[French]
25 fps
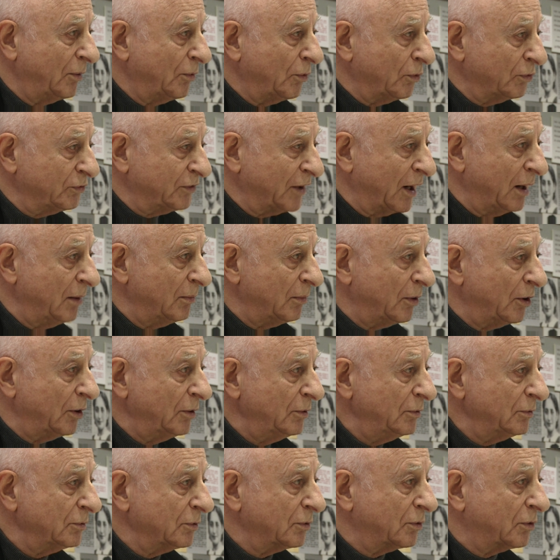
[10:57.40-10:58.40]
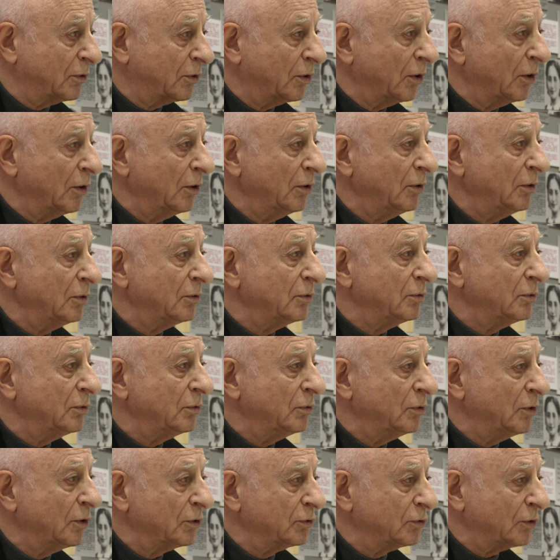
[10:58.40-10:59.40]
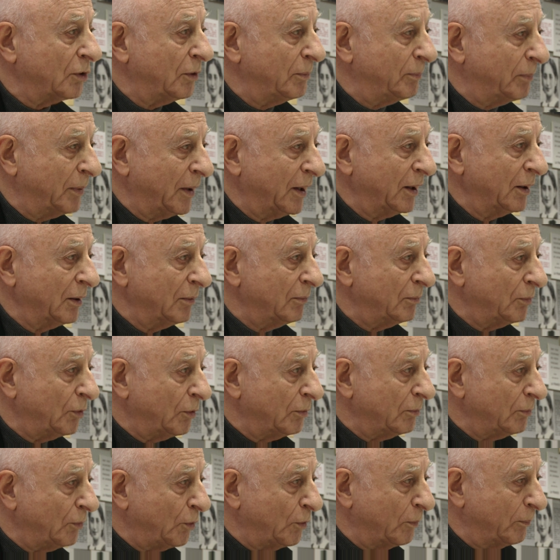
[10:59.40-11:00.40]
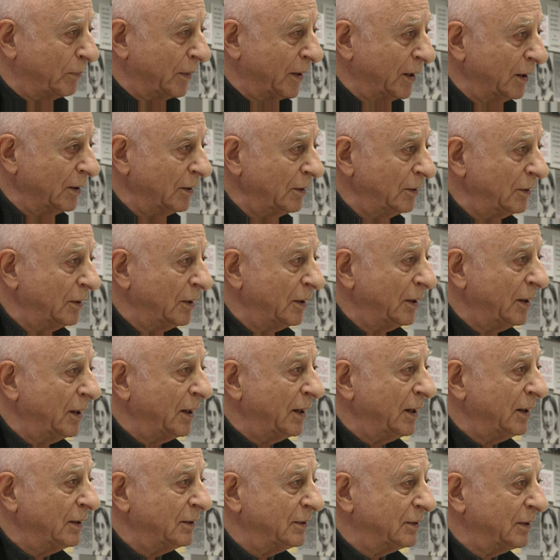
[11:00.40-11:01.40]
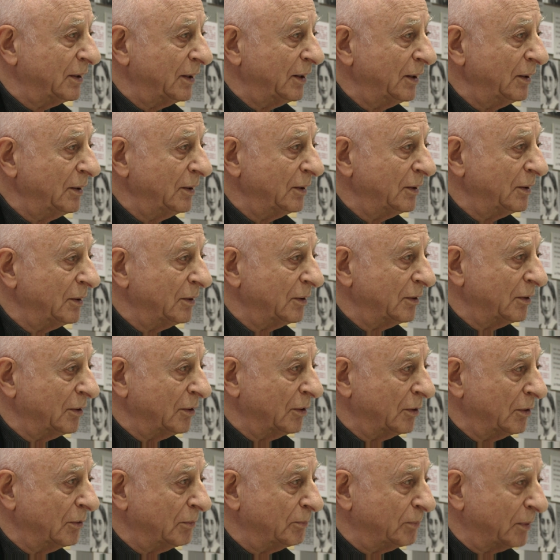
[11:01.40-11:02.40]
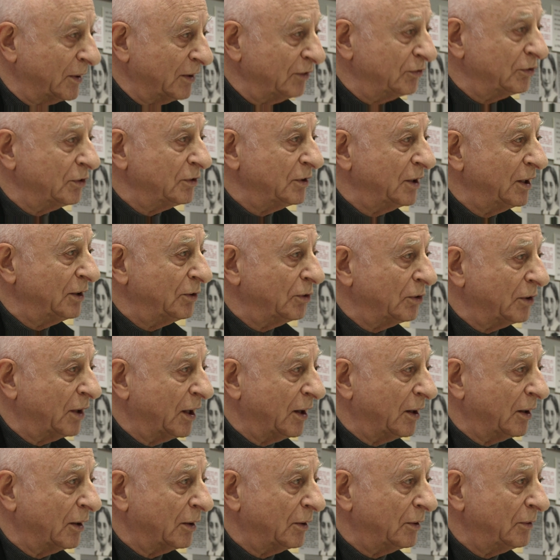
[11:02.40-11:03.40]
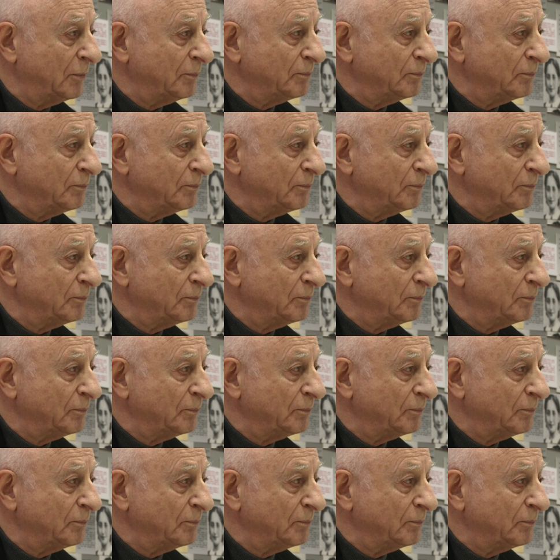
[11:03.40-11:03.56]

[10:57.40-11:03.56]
aux Allemands que notre père, mon, père, était euh, prisonnier de guerre.